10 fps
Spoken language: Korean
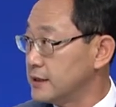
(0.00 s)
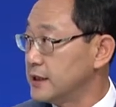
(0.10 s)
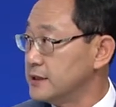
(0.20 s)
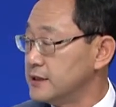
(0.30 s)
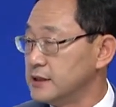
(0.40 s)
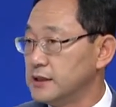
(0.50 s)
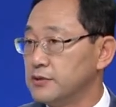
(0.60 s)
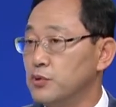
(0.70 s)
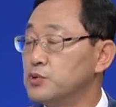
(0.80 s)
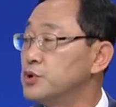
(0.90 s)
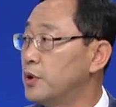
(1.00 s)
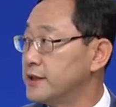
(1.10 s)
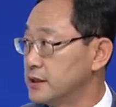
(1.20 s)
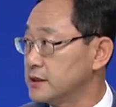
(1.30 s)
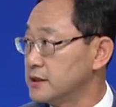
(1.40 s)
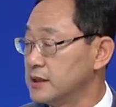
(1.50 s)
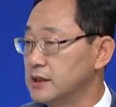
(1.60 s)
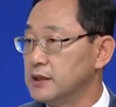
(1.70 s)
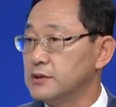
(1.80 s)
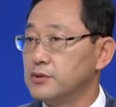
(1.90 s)
관광단지, 공룡
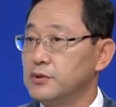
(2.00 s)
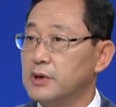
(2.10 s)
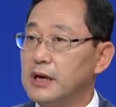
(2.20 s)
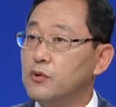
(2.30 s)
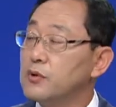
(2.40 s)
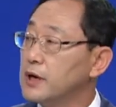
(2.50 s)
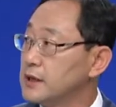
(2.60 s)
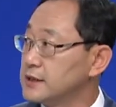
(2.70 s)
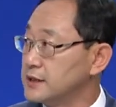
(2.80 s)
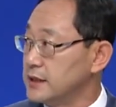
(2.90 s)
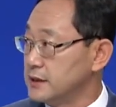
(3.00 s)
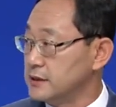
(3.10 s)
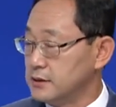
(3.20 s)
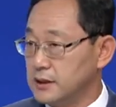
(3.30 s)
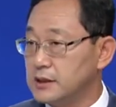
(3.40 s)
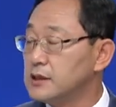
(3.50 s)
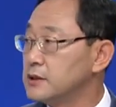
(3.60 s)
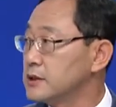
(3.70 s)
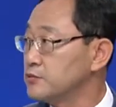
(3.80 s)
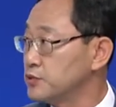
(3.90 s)
화석지 또 하원 관광단지
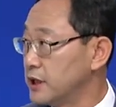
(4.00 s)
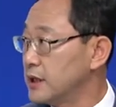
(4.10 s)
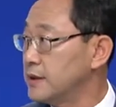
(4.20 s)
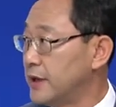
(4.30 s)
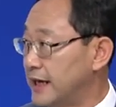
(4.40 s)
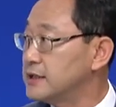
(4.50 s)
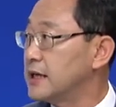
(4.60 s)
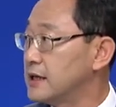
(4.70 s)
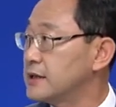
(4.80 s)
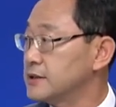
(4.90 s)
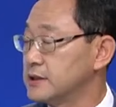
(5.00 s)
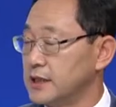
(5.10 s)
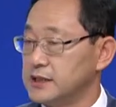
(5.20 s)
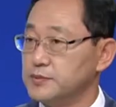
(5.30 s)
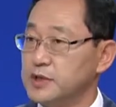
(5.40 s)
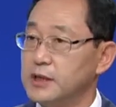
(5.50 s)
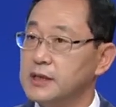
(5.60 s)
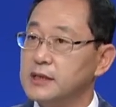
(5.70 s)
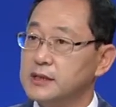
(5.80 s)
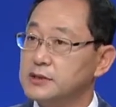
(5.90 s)
여러 군데가 많은 관광지가 네. 있습니다.